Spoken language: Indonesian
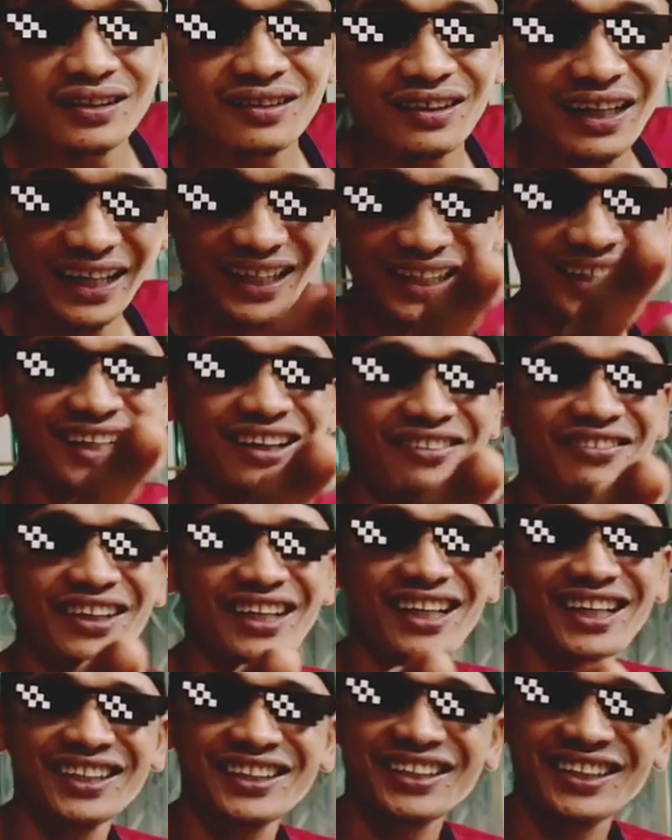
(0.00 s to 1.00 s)
Eh,
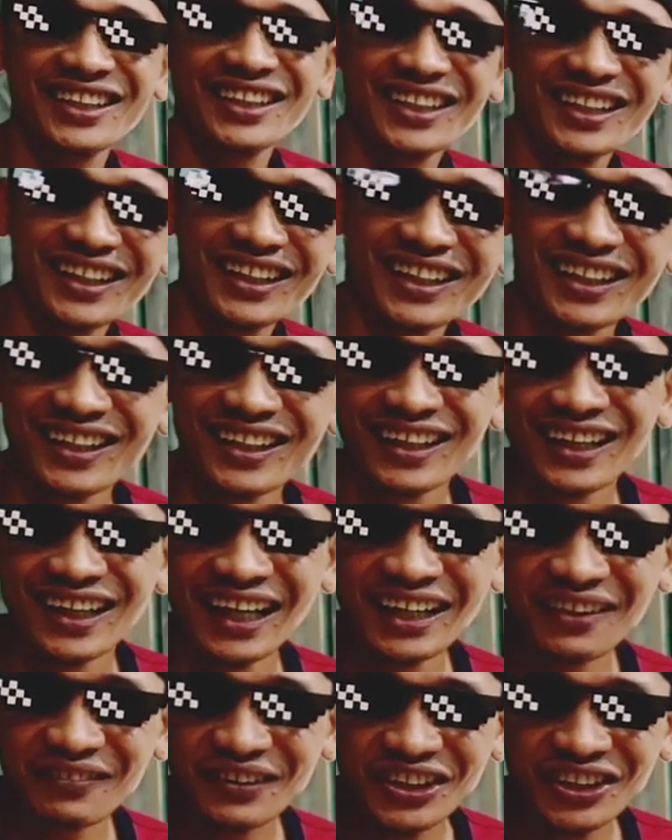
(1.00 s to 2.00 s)
kamera di sini.
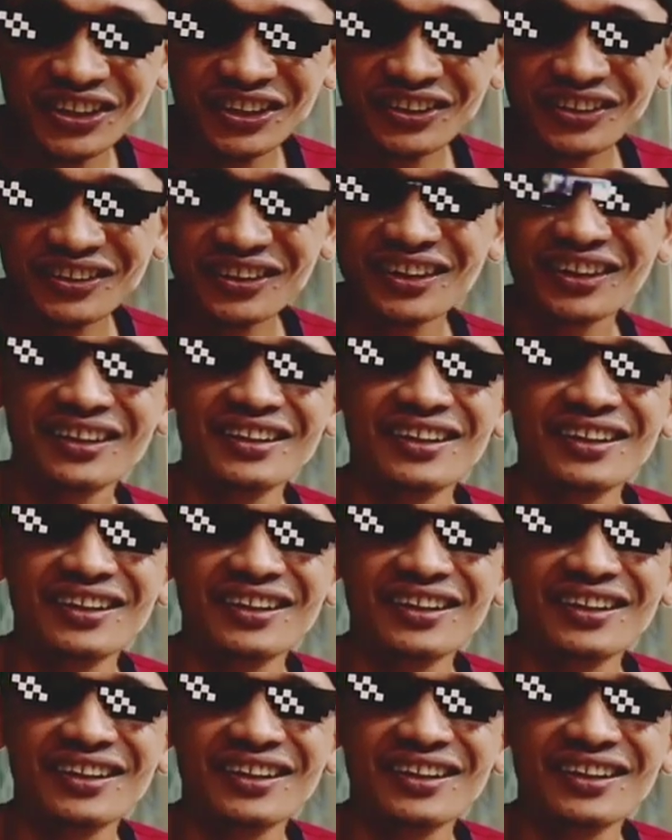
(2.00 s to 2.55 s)
Halo bosku.